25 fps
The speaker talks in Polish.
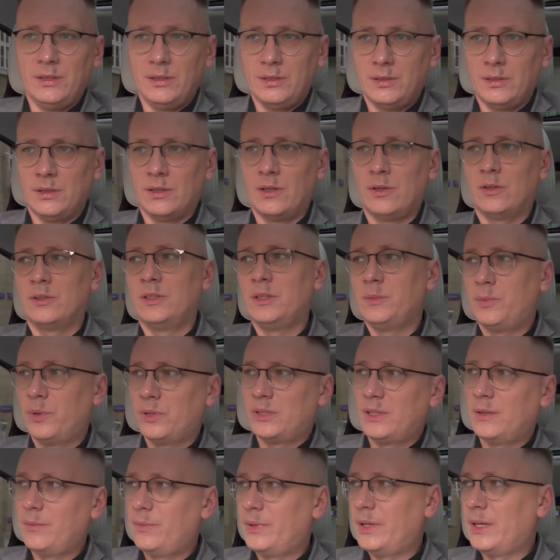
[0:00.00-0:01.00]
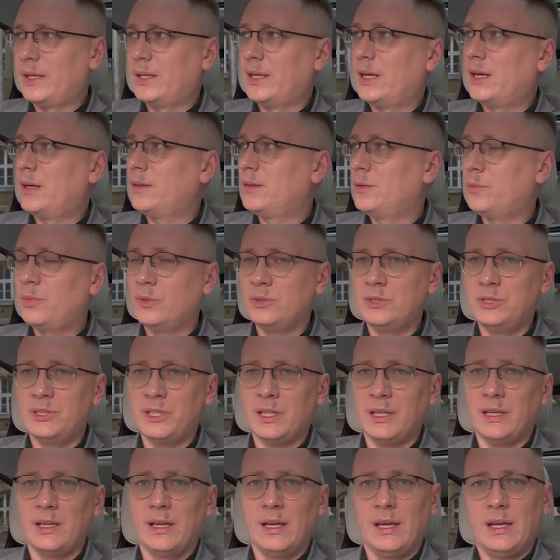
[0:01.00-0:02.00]
i e, godni potępienia, no bo
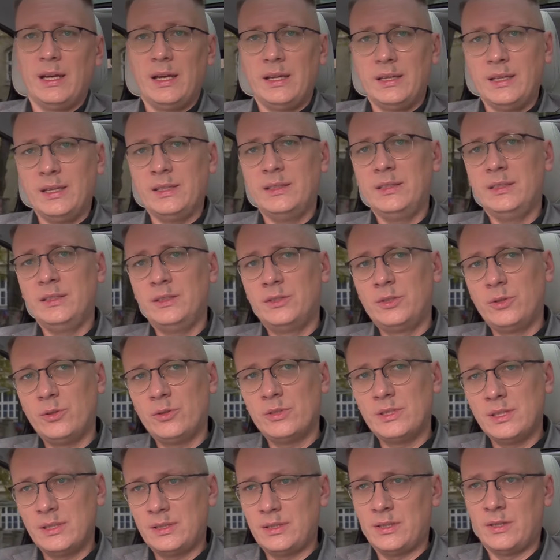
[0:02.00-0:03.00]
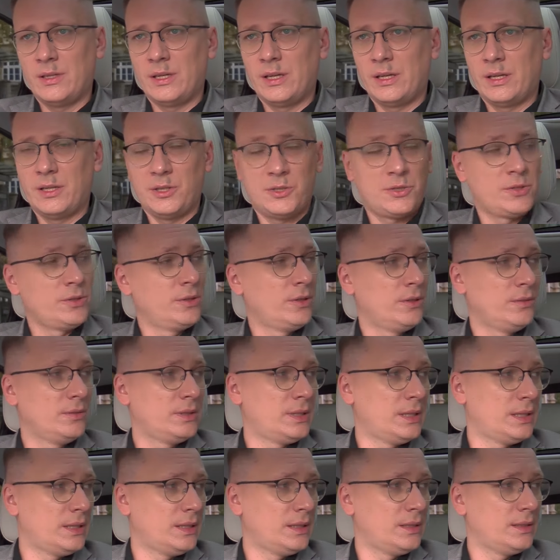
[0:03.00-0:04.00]
dzisiaj jedni i drudzy trochę kaszują
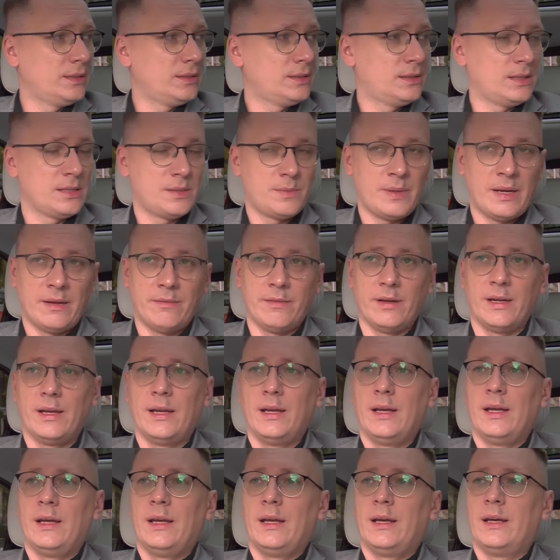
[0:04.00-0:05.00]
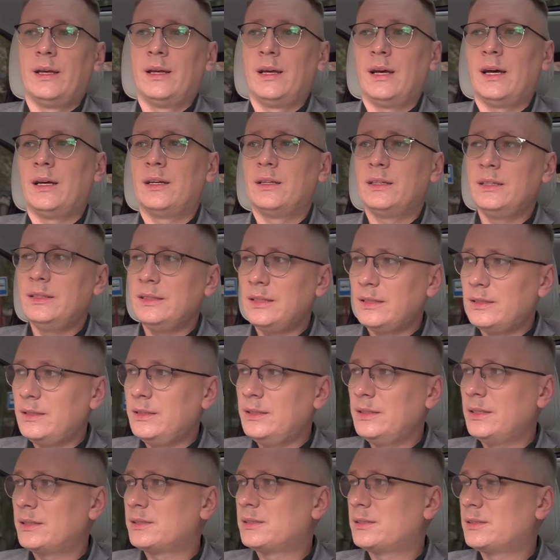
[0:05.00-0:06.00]
te, te sprawy. E, a inna,
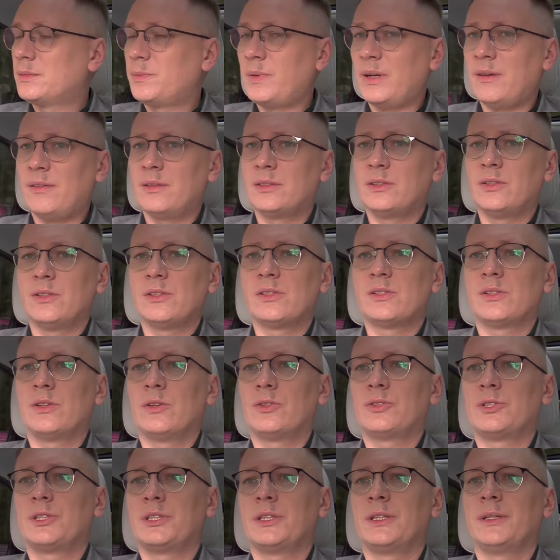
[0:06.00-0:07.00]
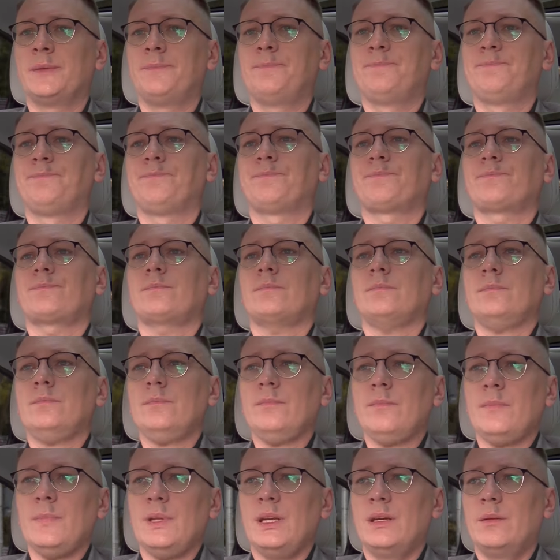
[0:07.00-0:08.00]
inna sprawa to jest to, czy
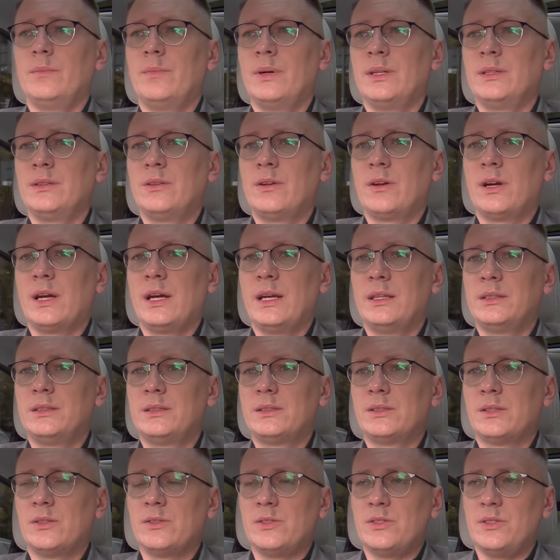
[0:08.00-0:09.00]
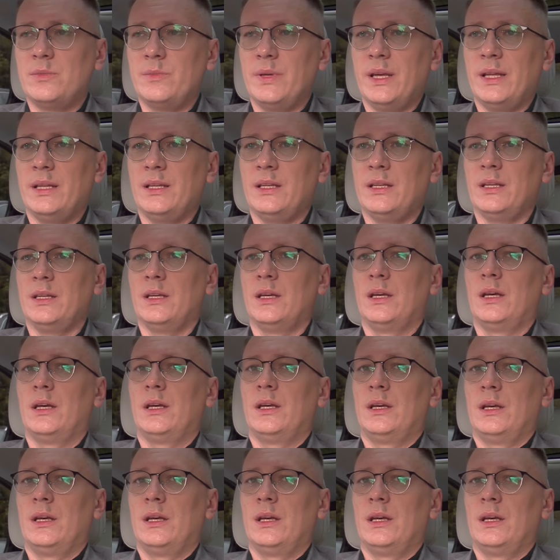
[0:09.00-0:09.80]
Pandora Gate coś zmieni